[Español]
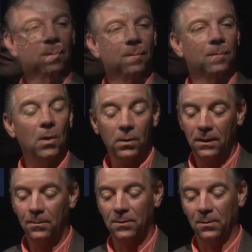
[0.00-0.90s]
No,
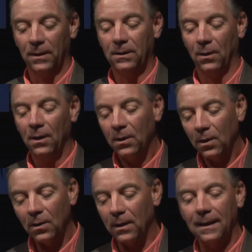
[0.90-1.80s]
sí, por supuesto. No,
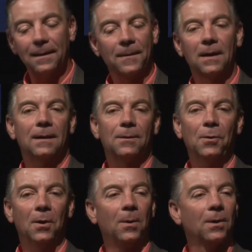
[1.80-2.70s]
no, eh, estoy
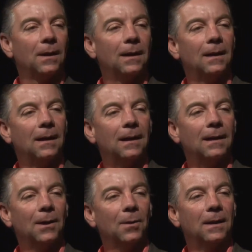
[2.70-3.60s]
cómodo en el, en el,
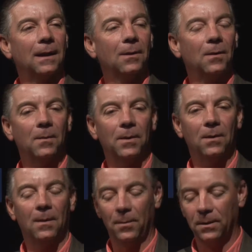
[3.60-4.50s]
cargo que tengo y bueno,
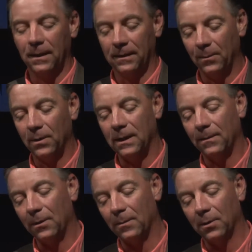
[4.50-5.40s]
lo vamos, tratamos de
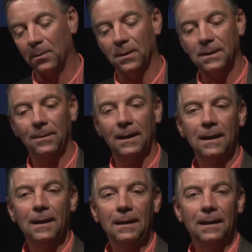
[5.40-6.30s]
llevar lo mejor posible.
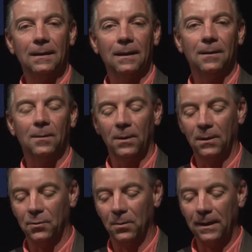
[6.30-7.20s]
Este, como
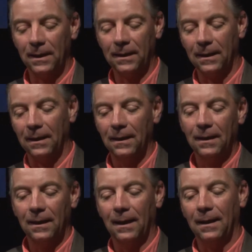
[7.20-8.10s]
dijo Rubén, hay que
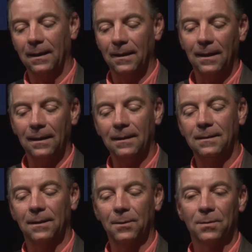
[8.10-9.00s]
eh, hay,
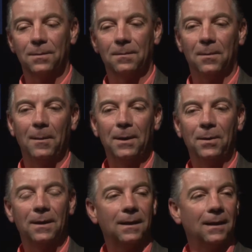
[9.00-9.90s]
ciertos
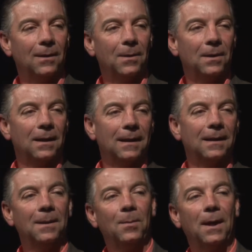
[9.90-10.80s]
momentos en que bueno, la
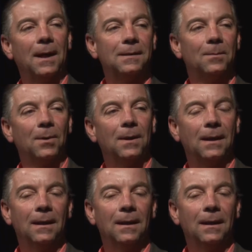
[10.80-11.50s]
gente por ahí se pone